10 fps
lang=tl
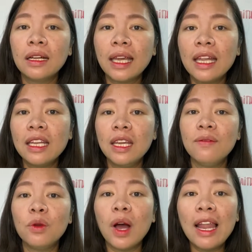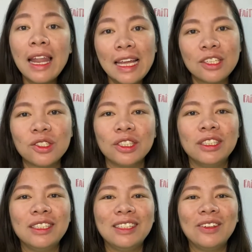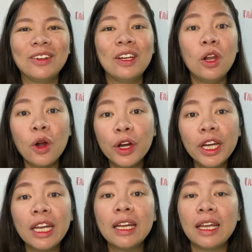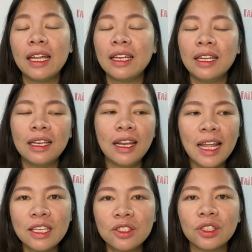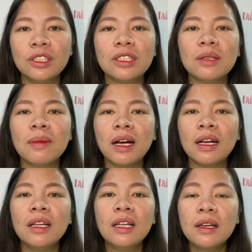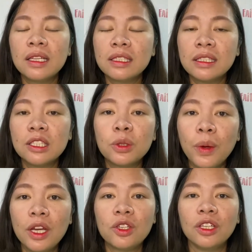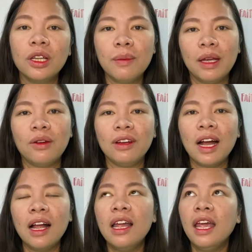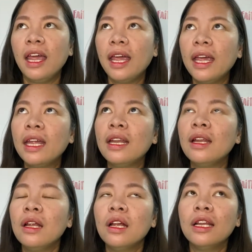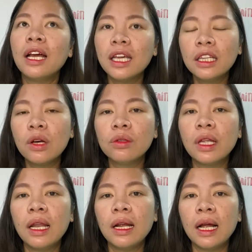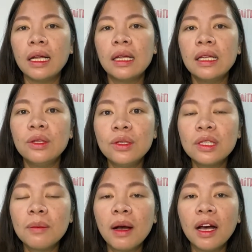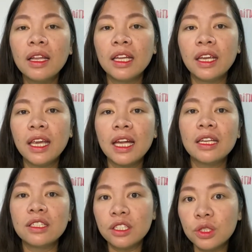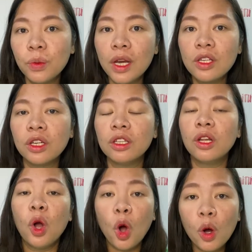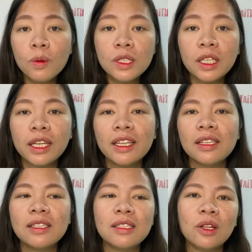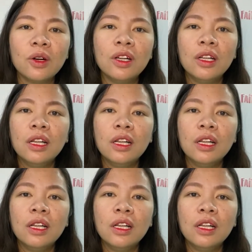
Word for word: can give you a lesson, no? Learning and lesson sa mga situation na meron ka. And nakita ko talaga dun sa mga nangyayaring situation, obstacles, no,